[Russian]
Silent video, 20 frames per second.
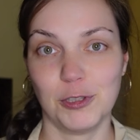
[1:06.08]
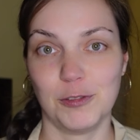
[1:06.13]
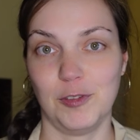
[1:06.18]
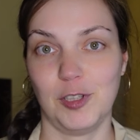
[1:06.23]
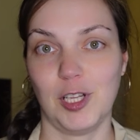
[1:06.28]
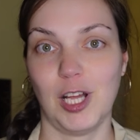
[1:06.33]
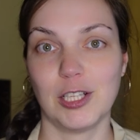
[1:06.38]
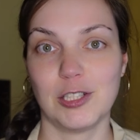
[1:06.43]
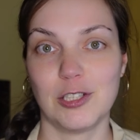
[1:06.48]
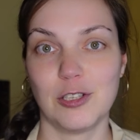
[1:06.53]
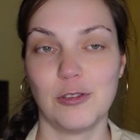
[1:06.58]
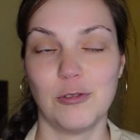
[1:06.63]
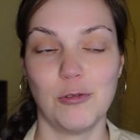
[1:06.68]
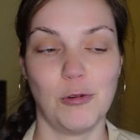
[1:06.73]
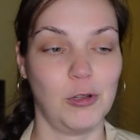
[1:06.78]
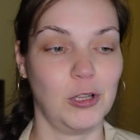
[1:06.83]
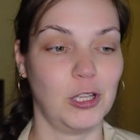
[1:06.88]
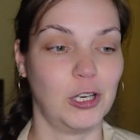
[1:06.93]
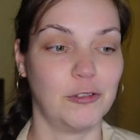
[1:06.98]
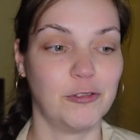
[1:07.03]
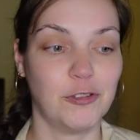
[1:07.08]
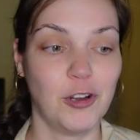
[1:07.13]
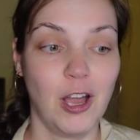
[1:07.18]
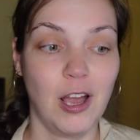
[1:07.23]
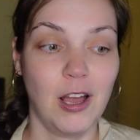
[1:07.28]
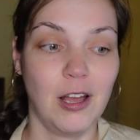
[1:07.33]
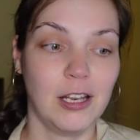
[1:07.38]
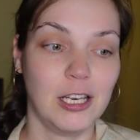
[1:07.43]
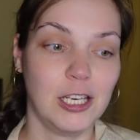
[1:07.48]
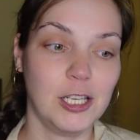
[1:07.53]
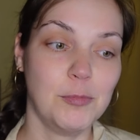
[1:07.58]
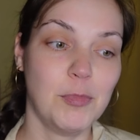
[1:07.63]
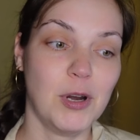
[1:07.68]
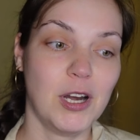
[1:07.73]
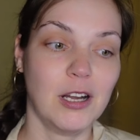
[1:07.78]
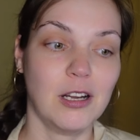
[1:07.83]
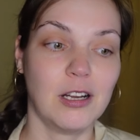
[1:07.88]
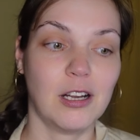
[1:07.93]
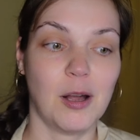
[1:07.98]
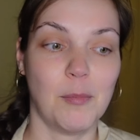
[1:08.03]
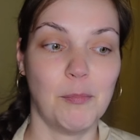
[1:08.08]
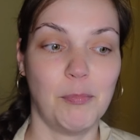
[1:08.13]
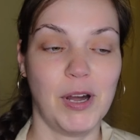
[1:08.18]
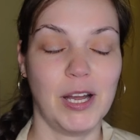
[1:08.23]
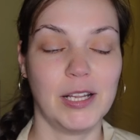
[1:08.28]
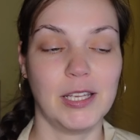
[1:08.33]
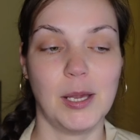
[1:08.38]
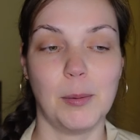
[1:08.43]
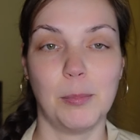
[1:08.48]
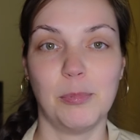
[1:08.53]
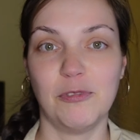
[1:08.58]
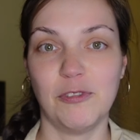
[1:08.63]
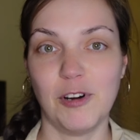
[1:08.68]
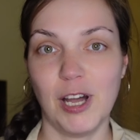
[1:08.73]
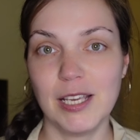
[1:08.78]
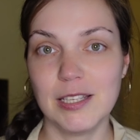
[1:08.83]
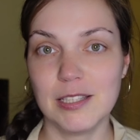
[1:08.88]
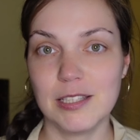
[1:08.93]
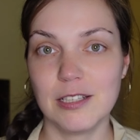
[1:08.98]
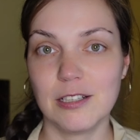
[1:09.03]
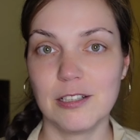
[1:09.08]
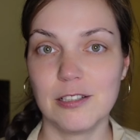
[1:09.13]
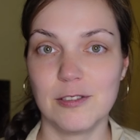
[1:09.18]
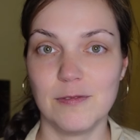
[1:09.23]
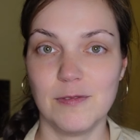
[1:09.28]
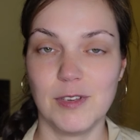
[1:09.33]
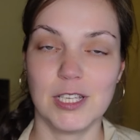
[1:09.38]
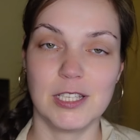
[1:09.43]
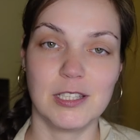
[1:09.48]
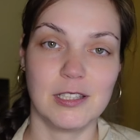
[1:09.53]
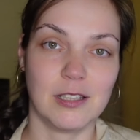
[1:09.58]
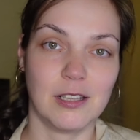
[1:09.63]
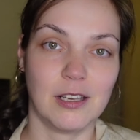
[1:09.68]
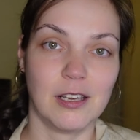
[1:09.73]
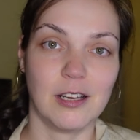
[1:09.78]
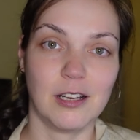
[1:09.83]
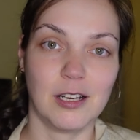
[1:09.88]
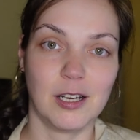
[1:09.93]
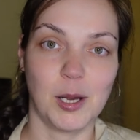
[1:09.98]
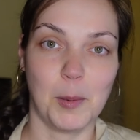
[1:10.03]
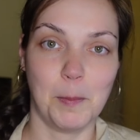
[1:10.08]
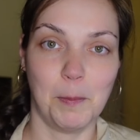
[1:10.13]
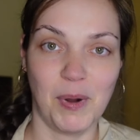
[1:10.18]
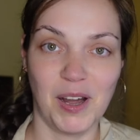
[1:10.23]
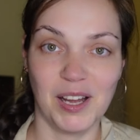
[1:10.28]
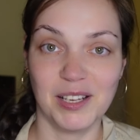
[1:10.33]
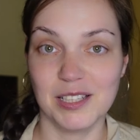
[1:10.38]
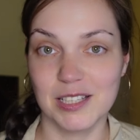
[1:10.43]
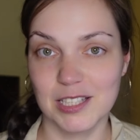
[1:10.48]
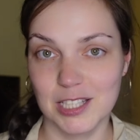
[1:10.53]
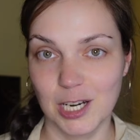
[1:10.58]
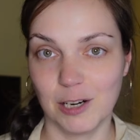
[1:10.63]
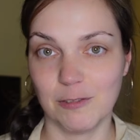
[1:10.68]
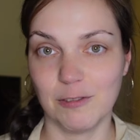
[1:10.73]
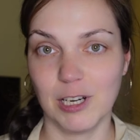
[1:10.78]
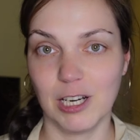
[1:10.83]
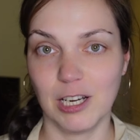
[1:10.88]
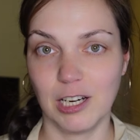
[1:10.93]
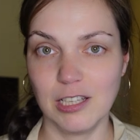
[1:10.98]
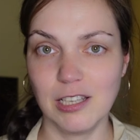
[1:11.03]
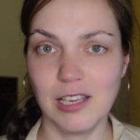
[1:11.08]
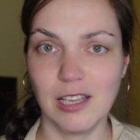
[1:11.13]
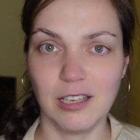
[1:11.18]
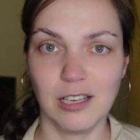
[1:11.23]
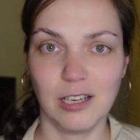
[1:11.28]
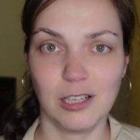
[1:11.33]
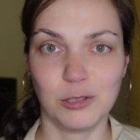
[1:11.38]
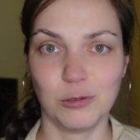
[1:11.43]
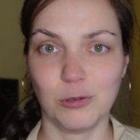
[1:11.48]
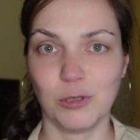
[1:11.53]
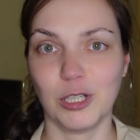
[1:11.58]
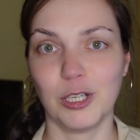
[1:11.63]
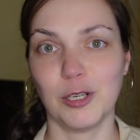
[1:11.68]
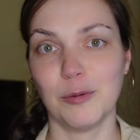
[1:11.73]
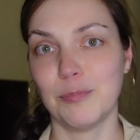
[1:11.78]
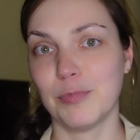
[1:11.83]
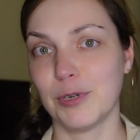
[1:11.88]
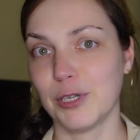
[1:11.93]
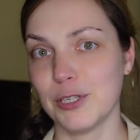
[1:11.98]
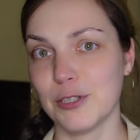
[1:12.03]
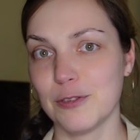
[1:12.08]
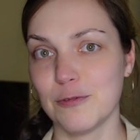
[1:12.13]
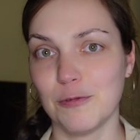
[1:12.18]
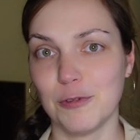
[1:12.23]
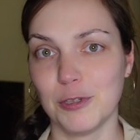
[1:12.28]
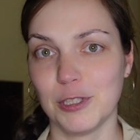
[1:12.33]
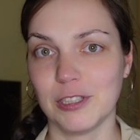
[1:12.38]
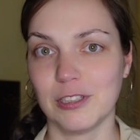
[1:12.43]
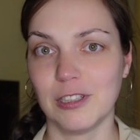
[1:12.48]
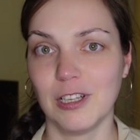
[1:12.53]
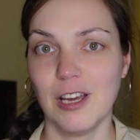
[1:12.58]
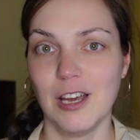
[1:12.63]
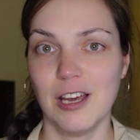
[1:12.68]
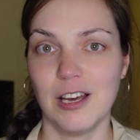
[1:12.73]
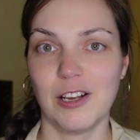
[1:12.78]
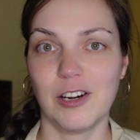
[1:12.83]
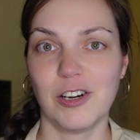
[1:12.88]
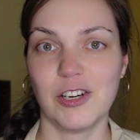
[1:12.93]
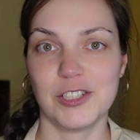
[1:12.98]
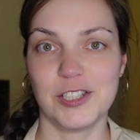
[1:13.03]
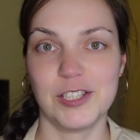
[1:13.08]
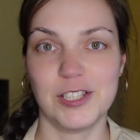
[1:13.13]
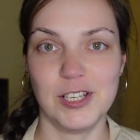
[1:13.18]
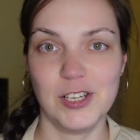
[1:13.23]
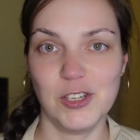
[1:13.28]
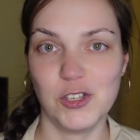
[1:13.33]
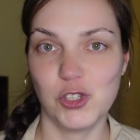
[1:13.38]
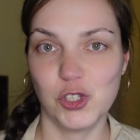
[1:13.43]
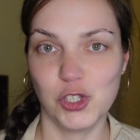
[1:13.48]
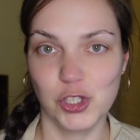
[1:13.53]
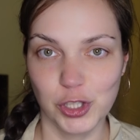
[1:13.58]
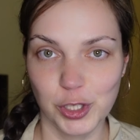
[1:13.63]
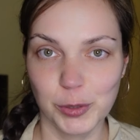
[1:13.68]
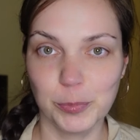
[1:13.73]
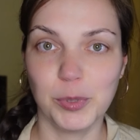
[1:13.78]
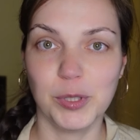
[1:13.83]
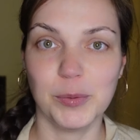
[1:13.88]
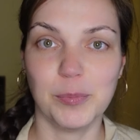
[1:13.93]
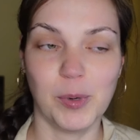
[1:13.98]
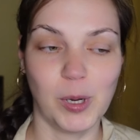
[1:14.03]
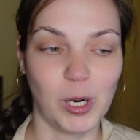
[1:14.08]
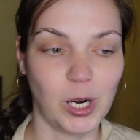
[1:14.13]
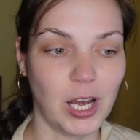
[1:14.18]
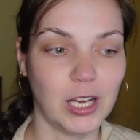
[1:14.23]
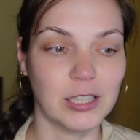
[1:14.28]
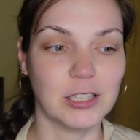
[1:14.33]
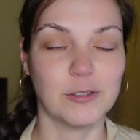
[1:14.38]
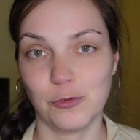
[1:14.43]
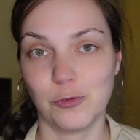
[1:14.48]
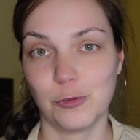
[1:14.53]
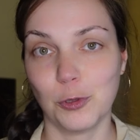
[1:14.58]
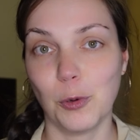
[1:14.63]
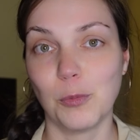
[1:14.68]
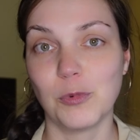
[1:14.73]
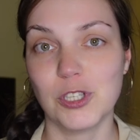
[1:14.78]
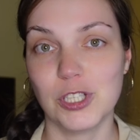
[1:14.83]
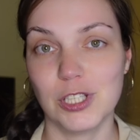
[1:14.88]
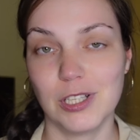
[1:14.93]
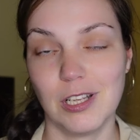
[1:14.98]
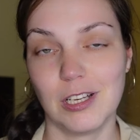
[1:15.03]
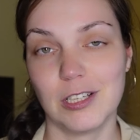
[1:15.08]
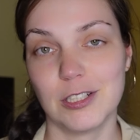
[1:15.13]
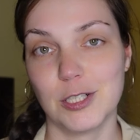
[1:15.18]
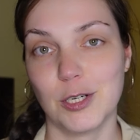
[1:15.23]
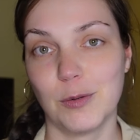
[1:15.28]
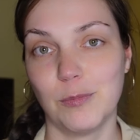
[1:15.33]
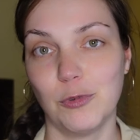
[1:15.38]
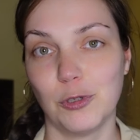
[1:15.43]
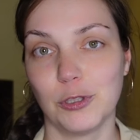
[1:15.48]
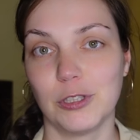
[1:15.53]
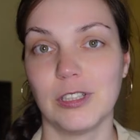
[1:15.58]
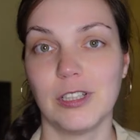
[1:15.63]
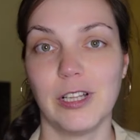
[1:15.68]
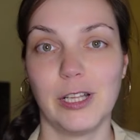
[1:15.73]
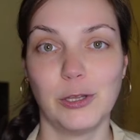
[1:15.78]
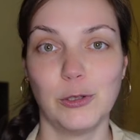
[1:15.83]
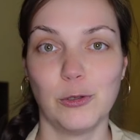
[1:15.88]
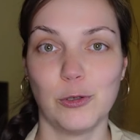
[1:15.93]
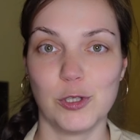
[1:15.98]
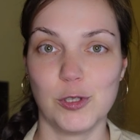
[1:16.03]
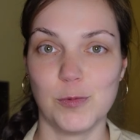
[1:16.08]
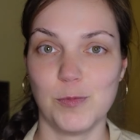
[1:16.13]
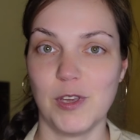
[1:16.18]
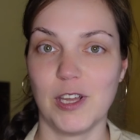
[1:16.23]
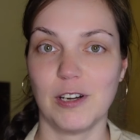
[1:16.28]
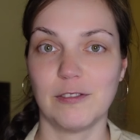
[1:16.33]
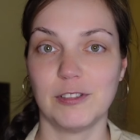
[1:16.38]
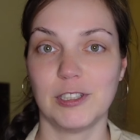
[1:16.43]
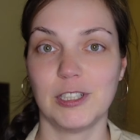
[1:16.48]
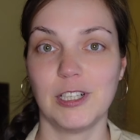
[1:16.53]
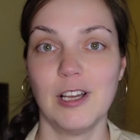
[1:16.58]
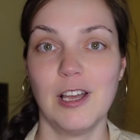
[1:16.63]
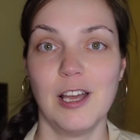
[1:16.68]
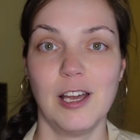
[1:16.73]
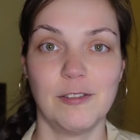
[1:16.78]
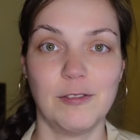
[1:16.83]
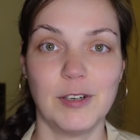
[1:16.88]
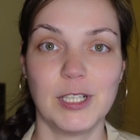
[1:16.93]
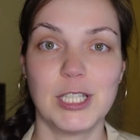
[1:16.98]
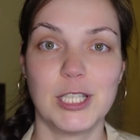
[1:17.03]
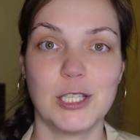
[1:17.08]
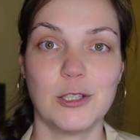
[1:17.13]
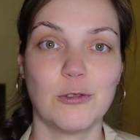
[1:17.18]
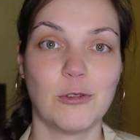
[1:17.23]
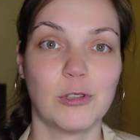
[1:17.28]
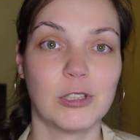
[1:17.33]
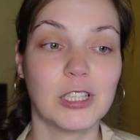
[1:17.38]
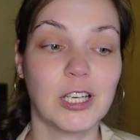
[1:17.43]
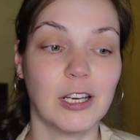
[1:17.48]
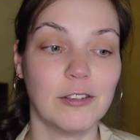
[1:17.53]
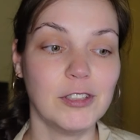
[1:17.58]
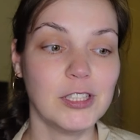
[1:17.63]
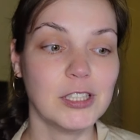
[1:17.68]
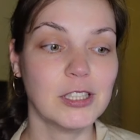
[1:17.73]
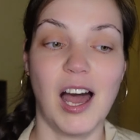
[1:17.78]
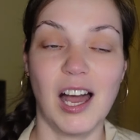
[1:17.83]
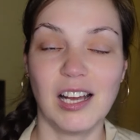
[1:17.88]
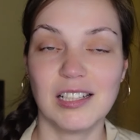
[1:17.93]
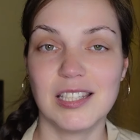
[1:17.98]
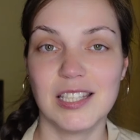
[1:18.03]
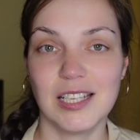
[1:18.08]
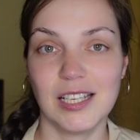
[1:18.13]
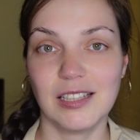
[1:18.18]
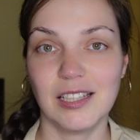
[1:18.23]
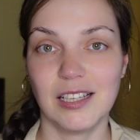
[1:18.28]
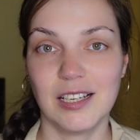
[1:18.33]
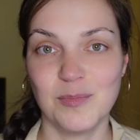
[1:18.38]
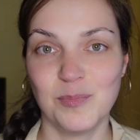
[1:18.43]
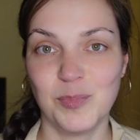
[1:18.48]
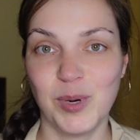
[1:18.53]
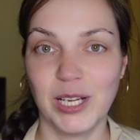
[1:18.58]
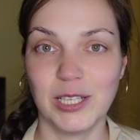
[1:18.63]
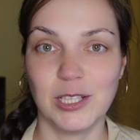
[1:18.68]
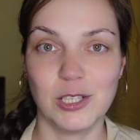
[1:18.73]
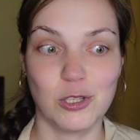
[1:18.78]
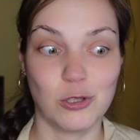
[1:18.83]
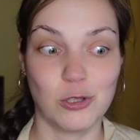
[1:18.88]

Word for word: 12 долларов. Либо компания Pfizer, известная компания здравоохранения, которая производит различные препараты, в том числе разработала одно из первых вакцину от COVID. Акции этой компании